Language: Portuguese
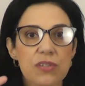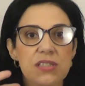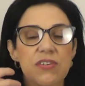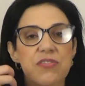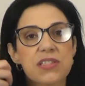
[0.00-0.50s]

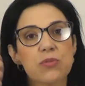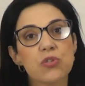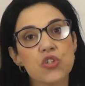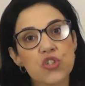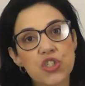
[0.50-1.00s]
Você vai fazer um
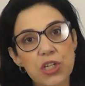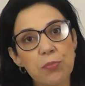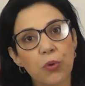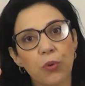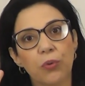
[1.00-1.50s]

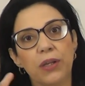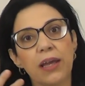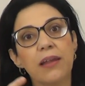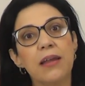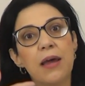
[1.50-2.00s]
estímulo,
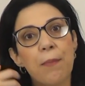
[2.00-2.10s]
né,